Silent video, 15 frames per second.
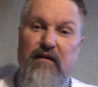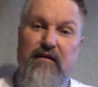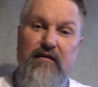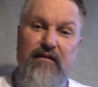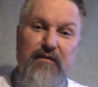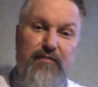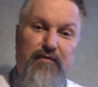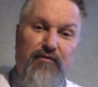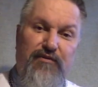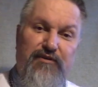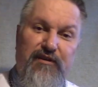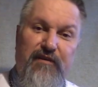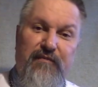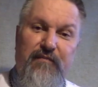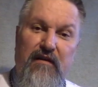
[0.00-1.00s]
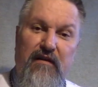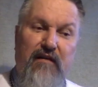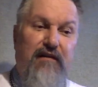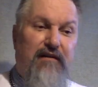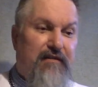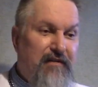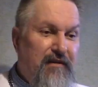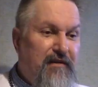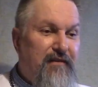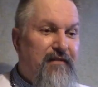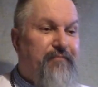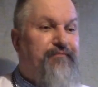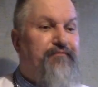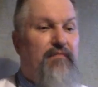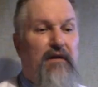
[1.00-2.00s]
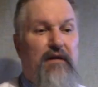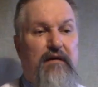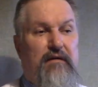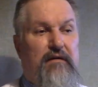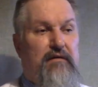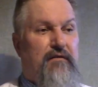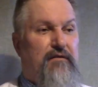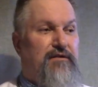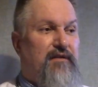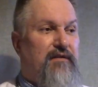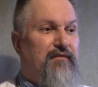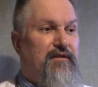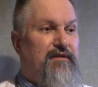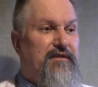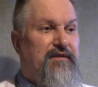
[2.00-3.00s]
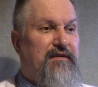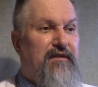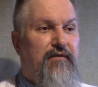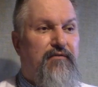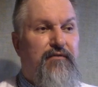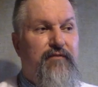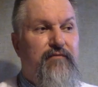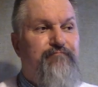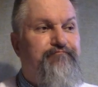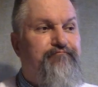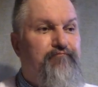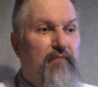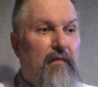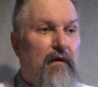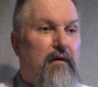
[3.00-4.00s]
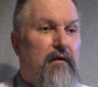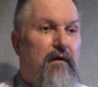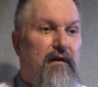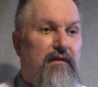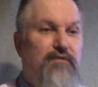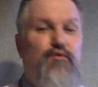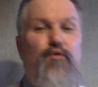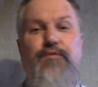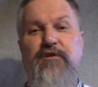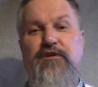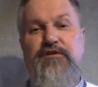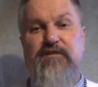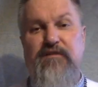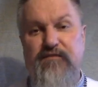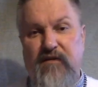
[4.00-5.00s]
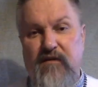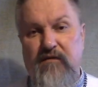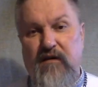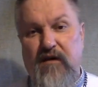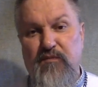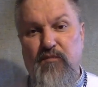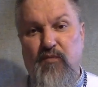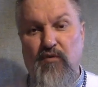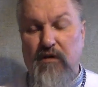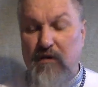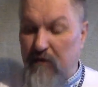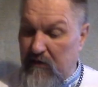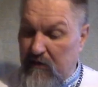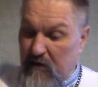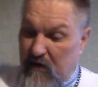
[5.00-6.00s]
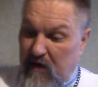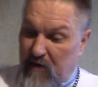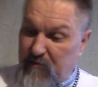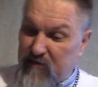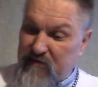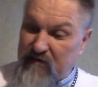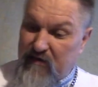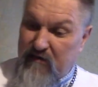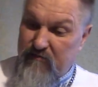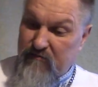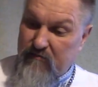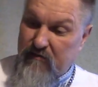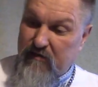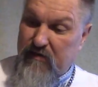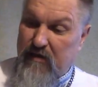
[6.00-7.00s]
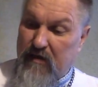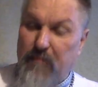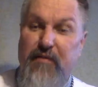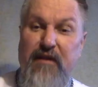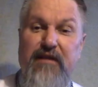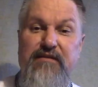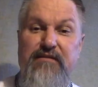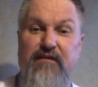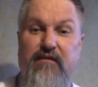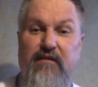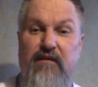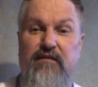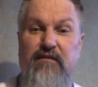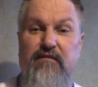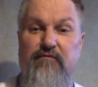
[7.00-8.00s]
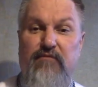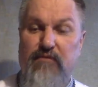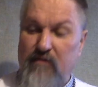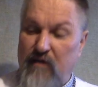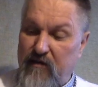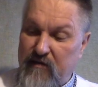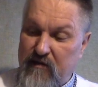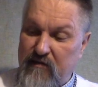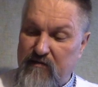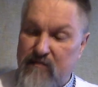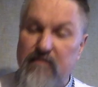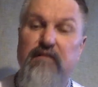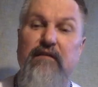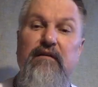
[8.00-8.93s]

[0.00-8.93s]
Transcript: и прочее, гордыни, человеческое такое отступничество от Бога. А маца, опреснок, это вот как раз